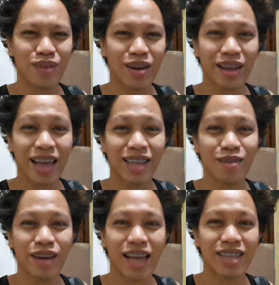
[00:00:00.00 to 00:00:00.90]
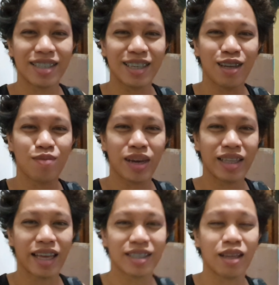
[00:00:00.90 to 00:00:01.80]
Pero anyway, I'll see you on my
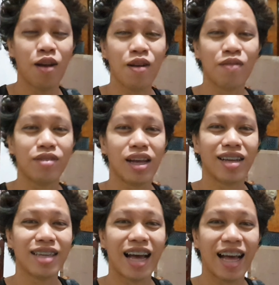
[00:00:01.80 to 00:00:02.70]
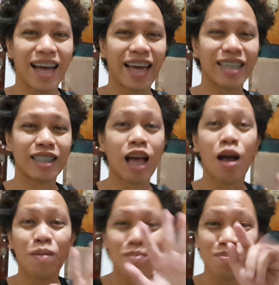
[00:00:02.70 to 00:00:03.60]
next vlog, guys.
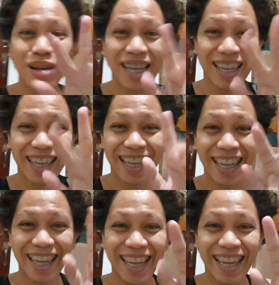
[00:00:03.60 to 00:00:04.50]
Bye!